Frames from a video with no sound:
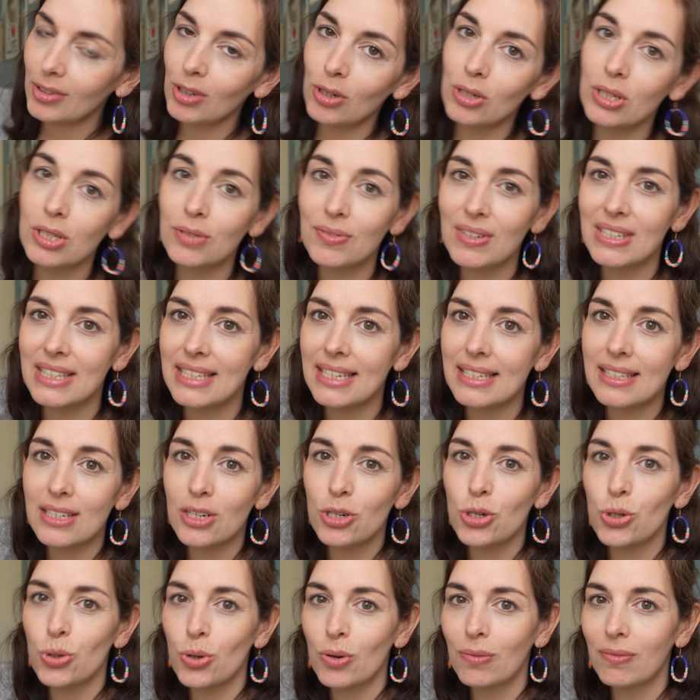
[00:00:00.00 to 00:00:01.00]
Und es war sehr, sehr
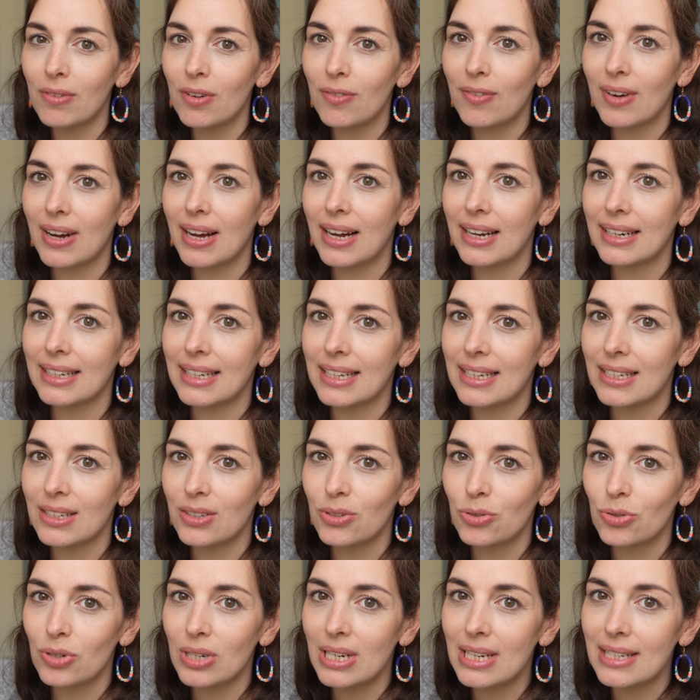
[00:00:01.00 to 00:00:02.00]
schön. Wir waren in
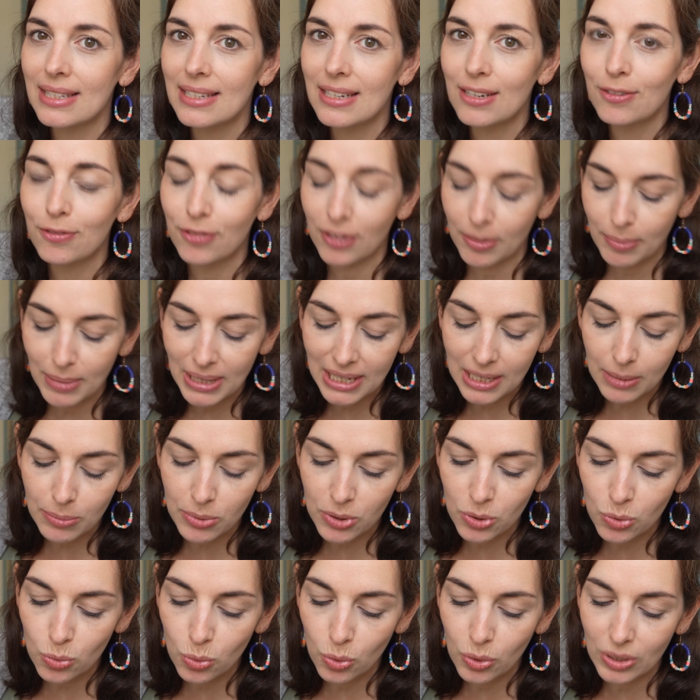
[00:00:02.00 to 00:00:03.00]
Tunesien, Familie
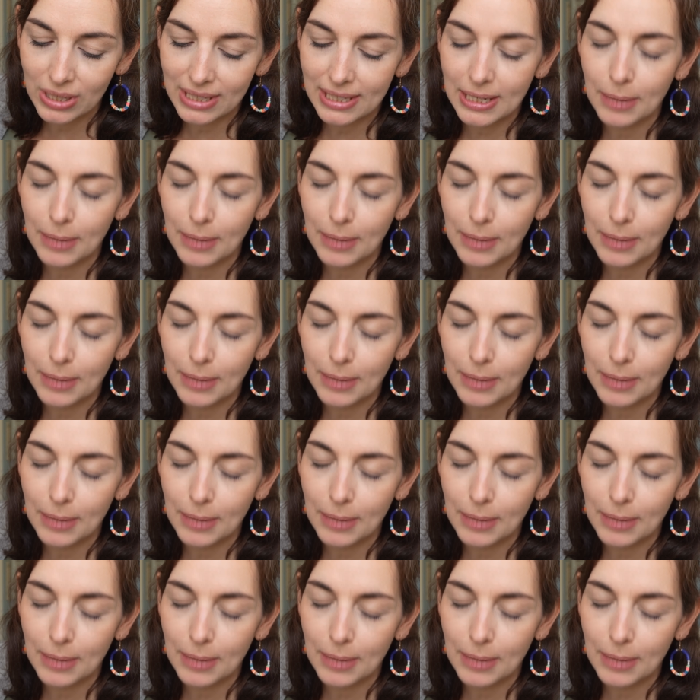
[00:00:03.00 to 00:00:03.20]
besuchen.